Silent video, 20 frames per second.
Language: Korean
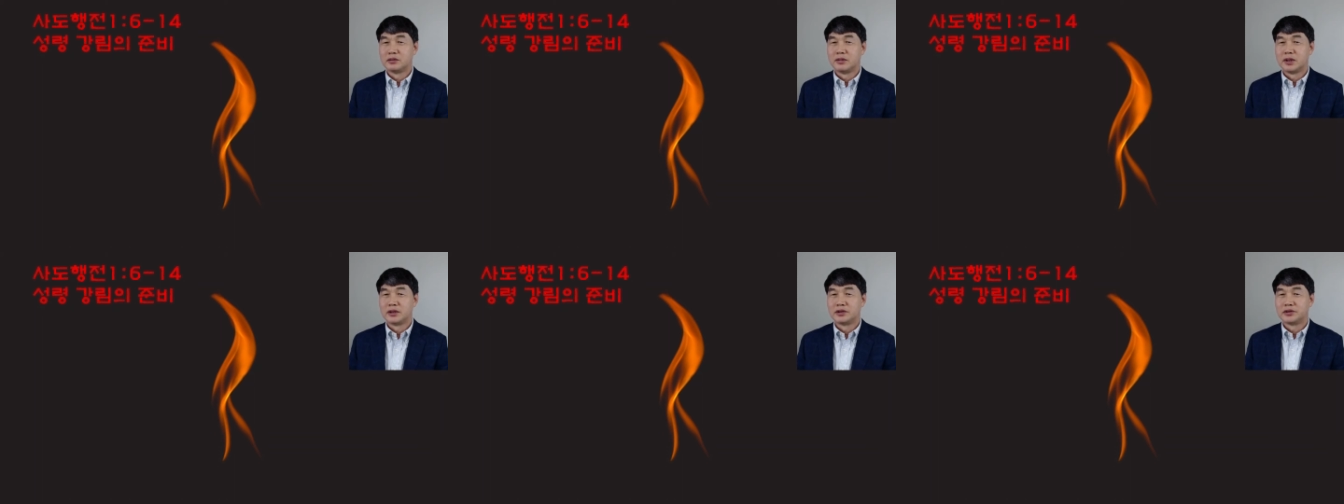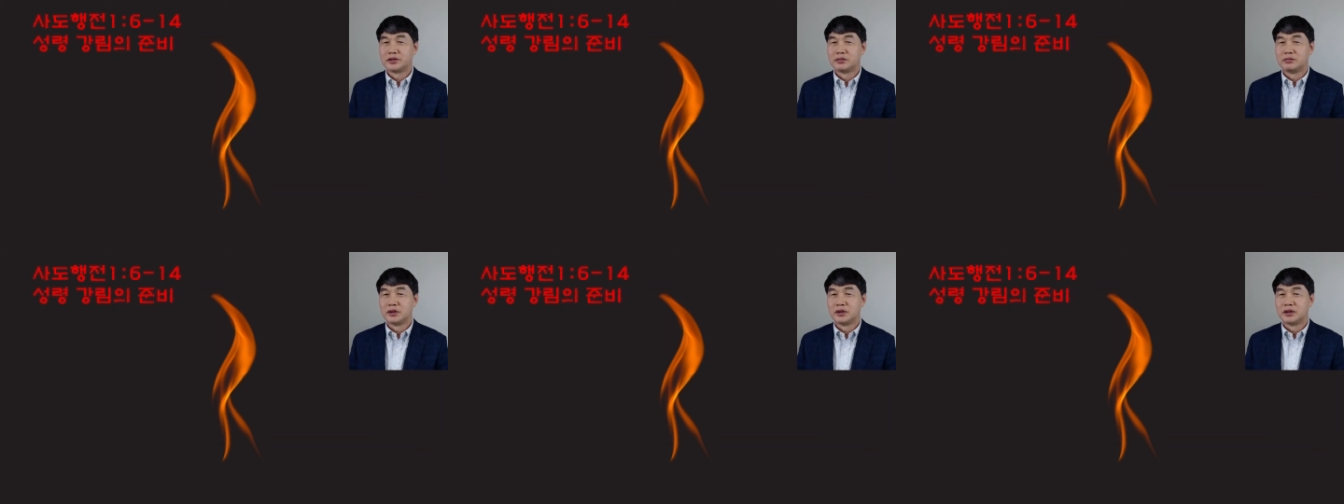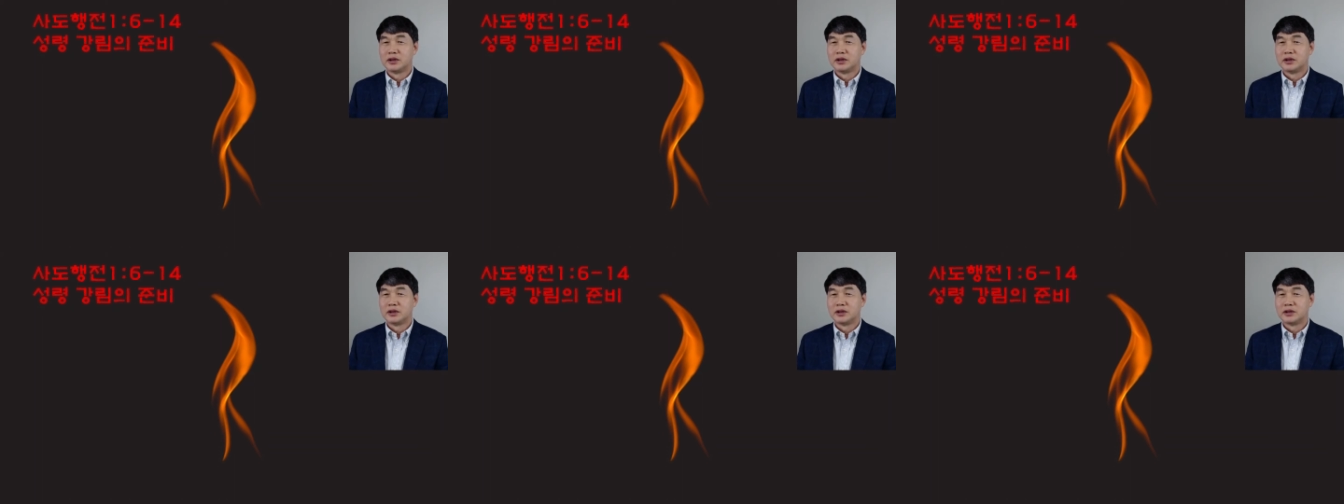
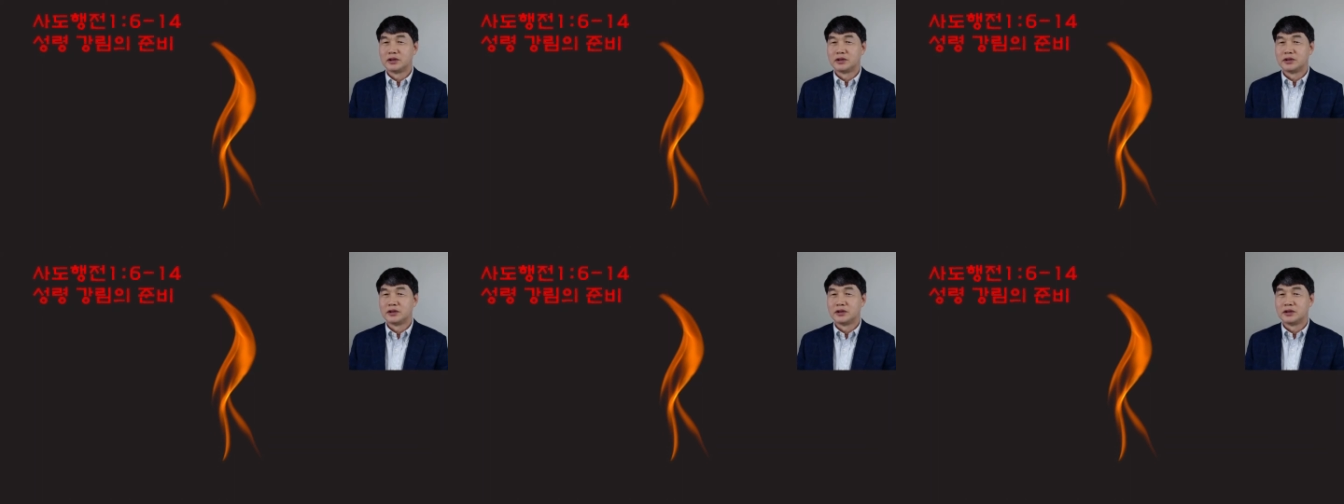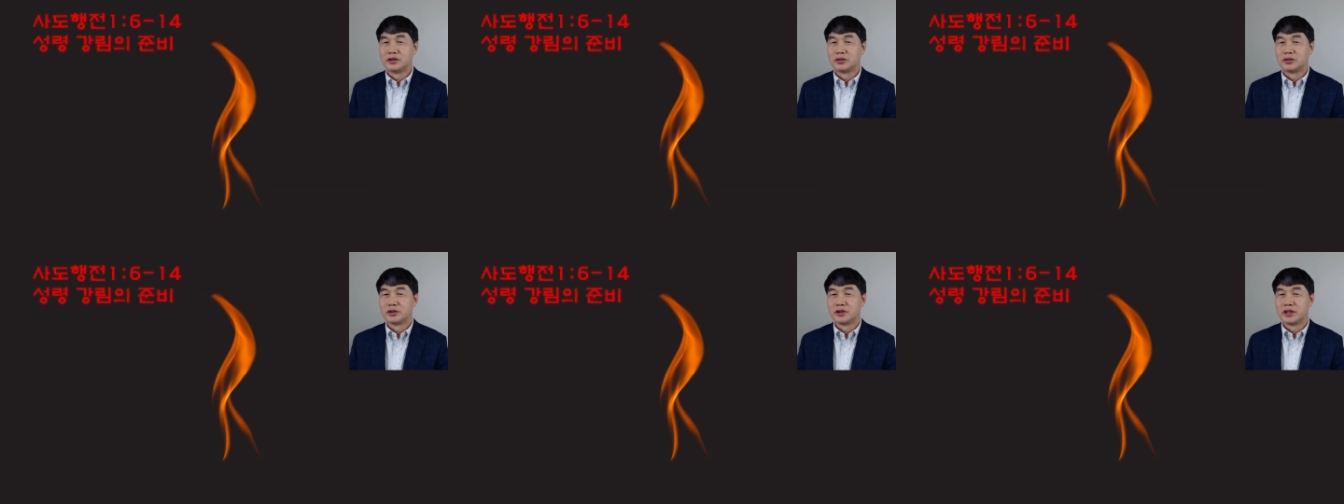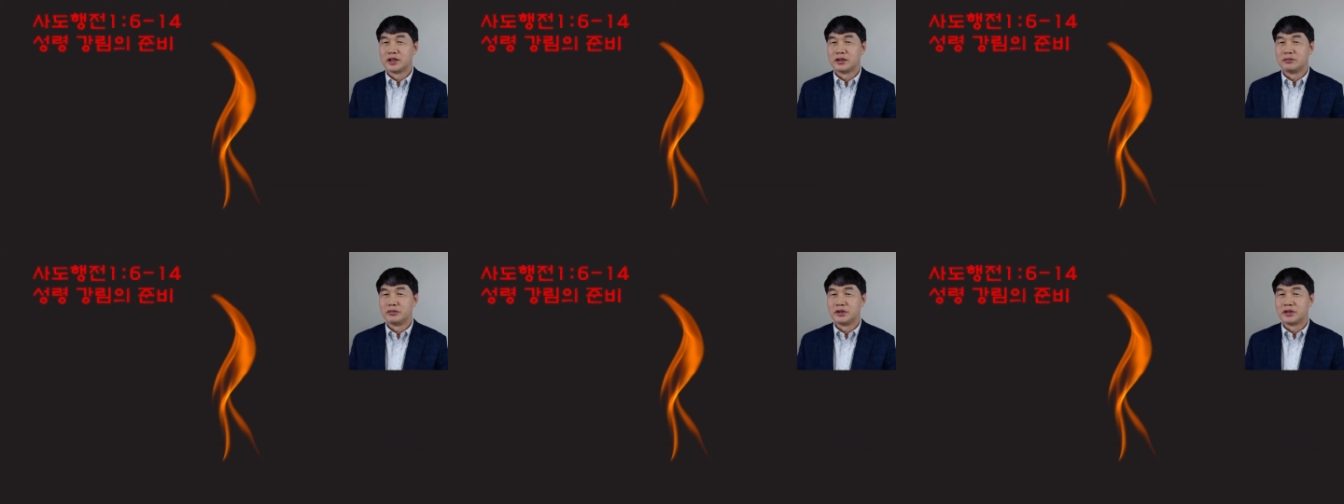말씀을 어, 드리고자
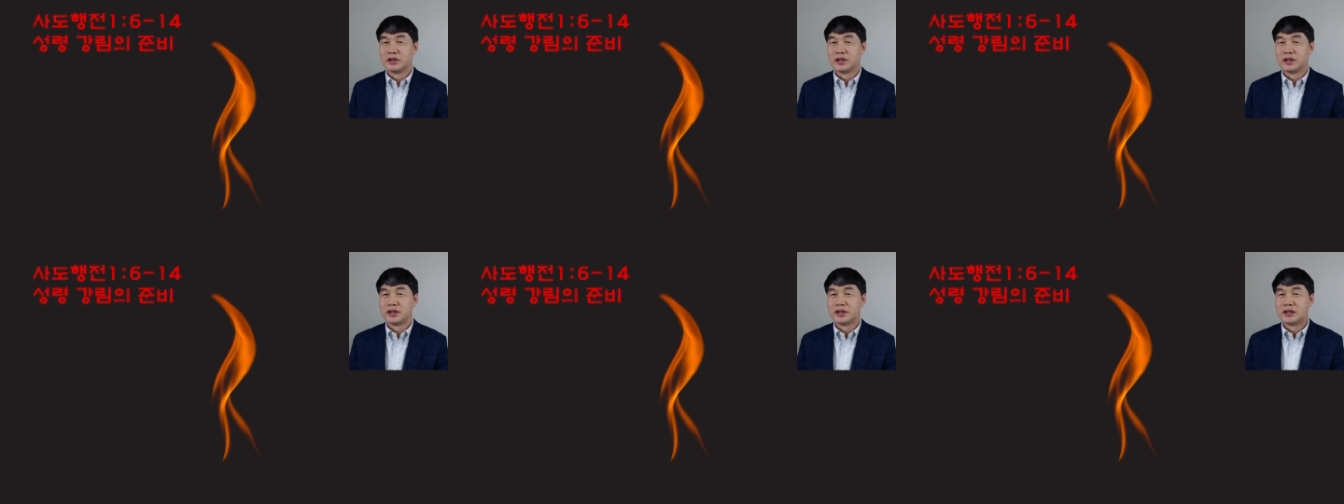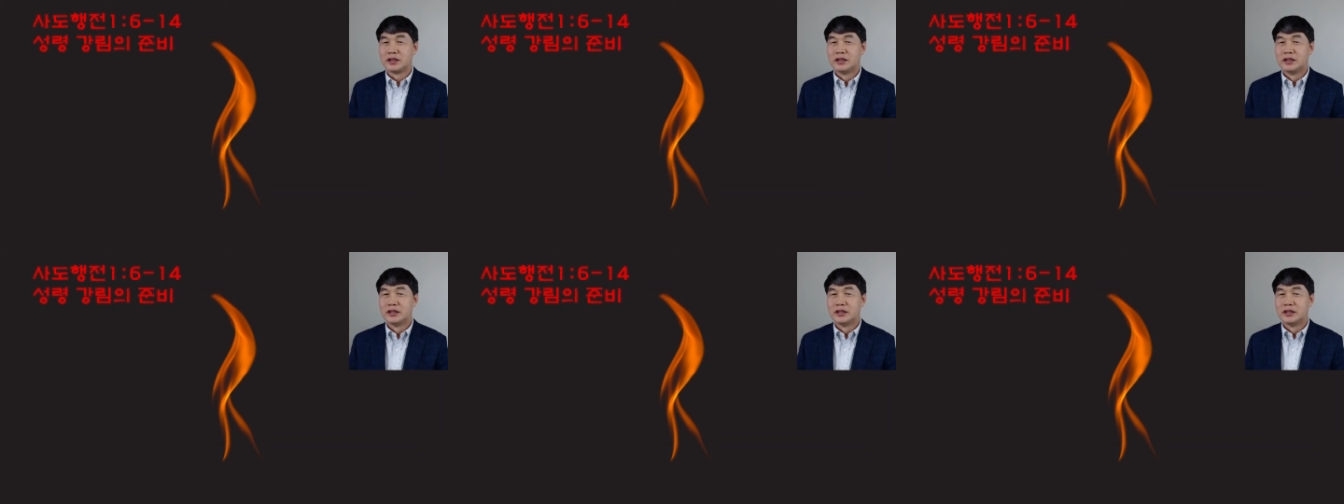합니다.